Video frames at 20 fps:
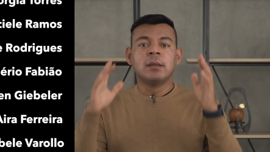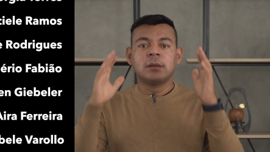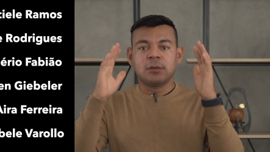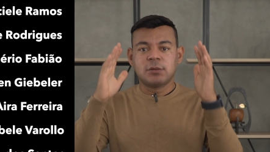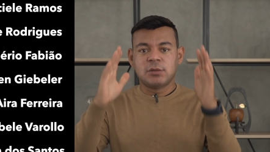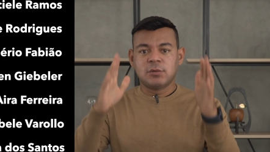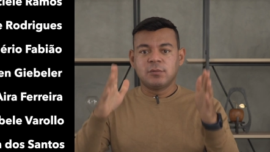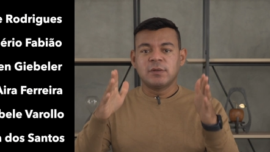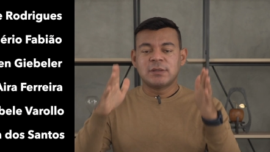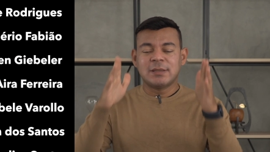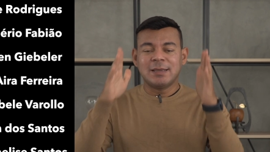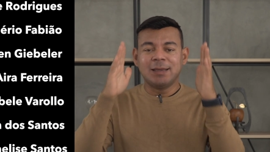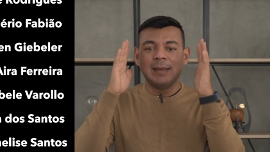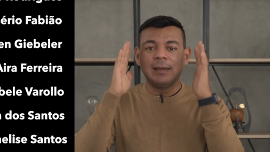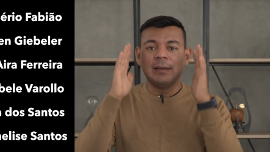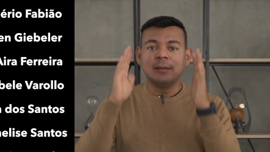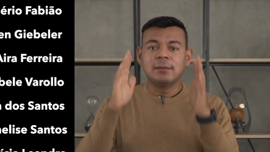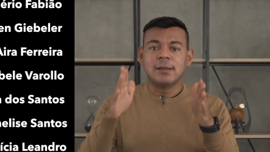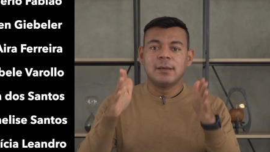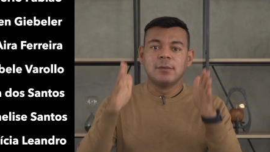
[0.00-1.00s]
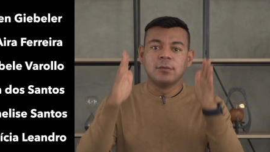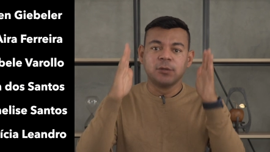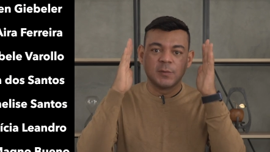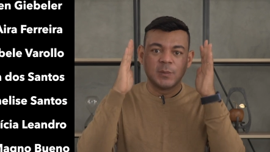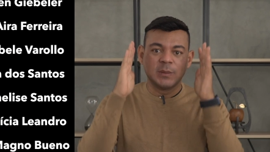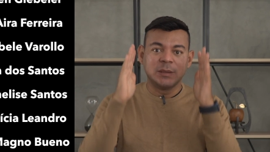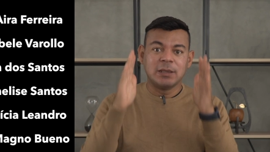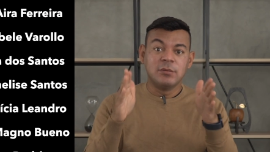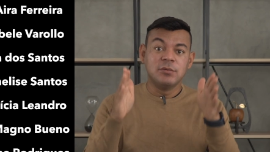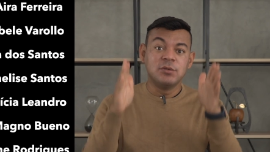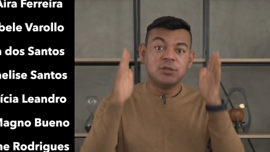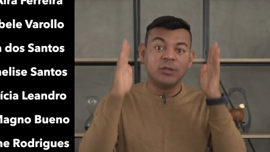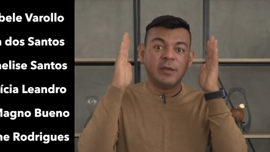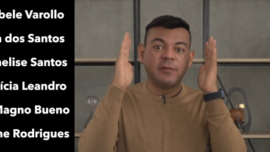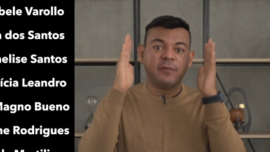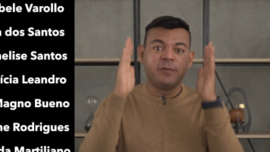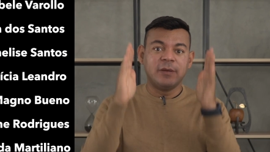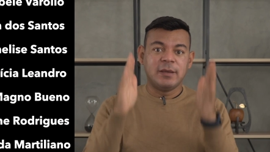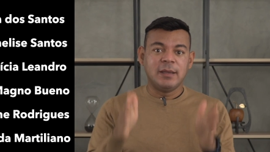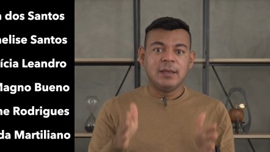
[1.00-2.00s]
Então, se você quer entrar no hospital de
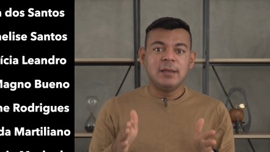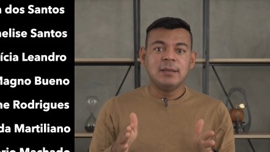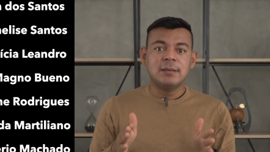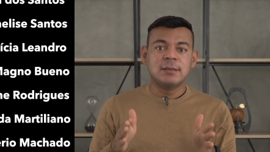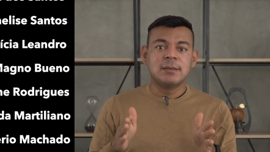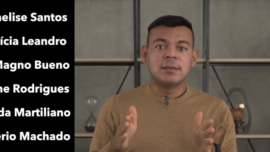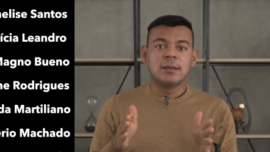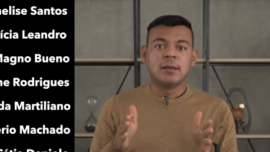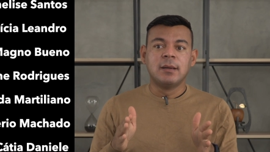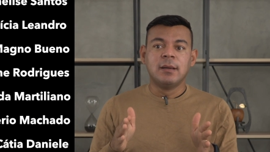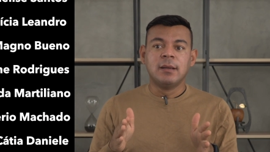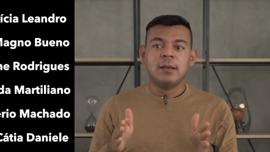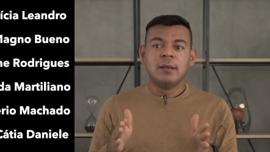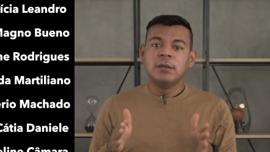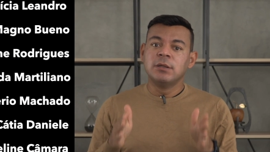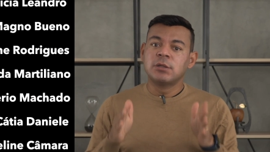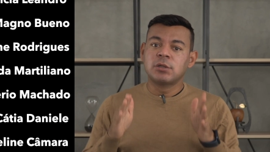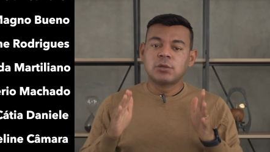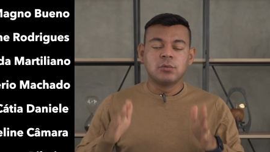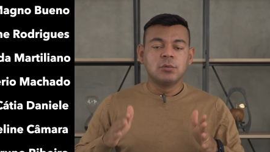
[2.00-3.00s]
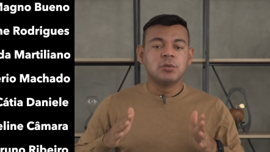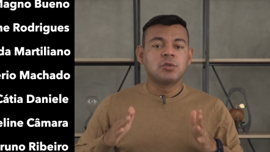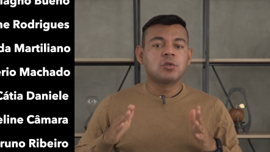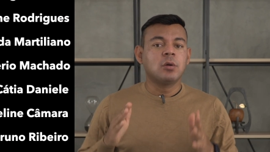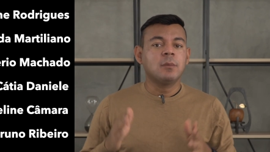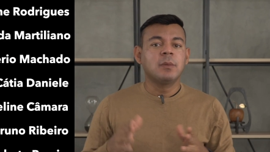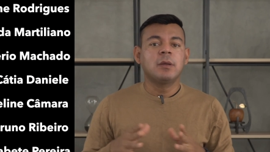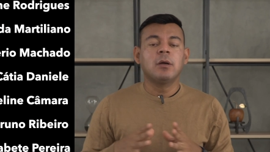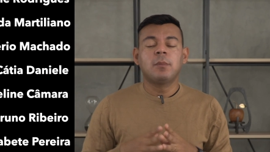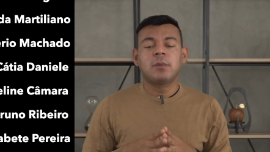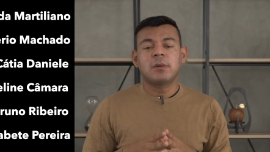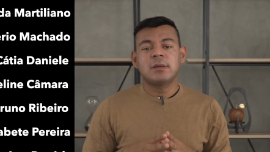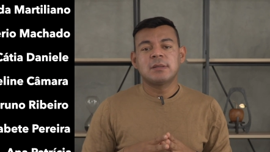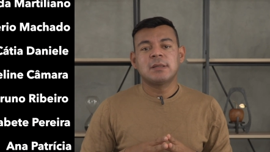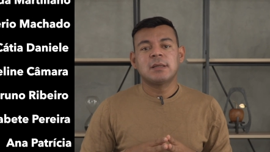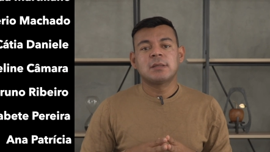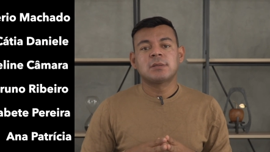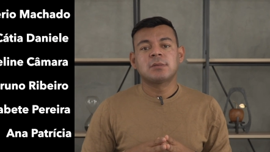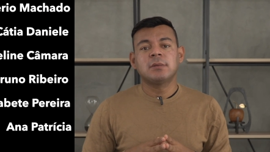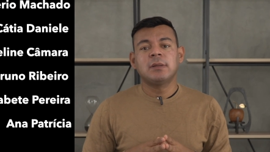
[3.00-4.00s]
referência, estude como que é o
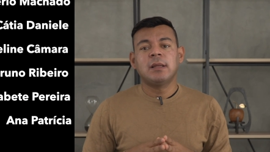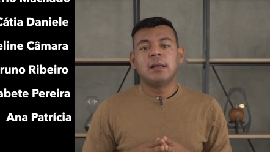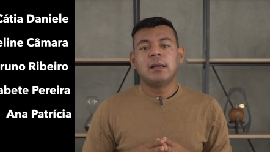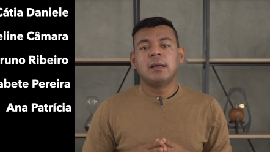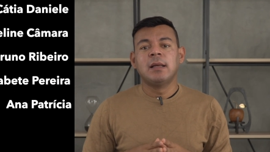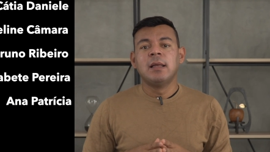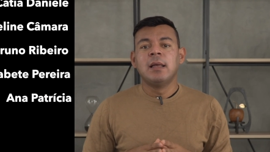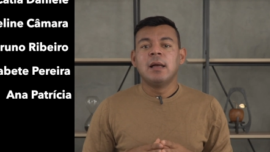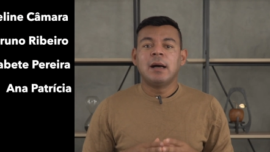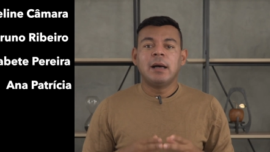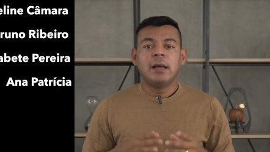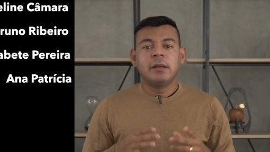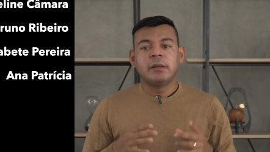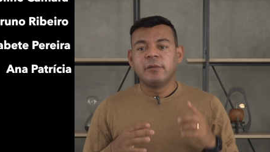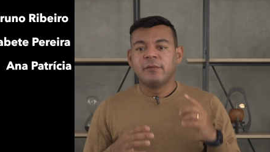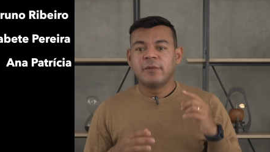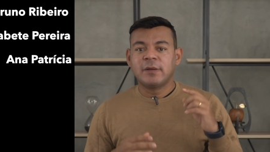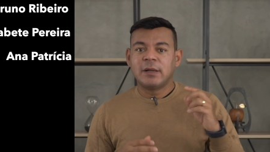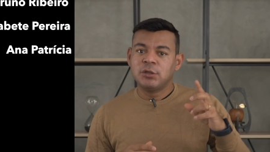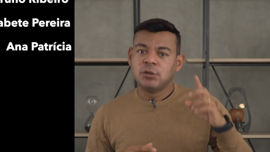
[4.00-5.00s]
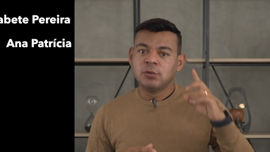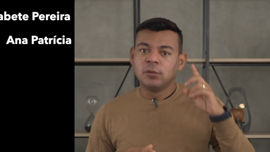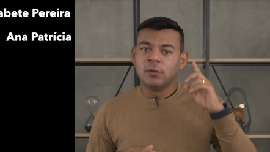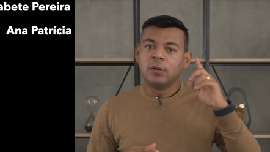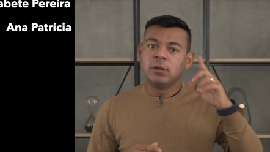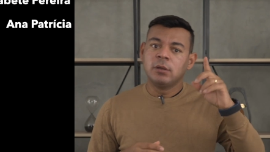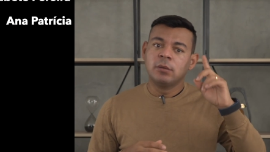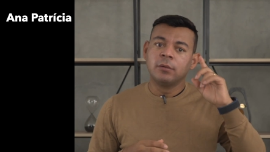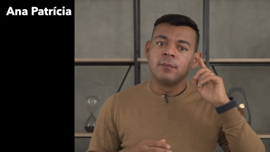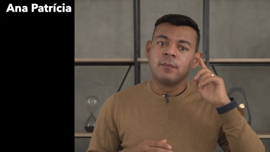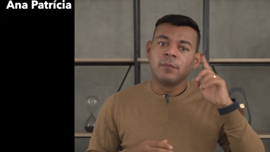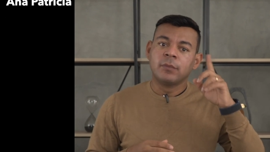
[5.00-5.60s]
processo lá. Ah, tem que ficar de olho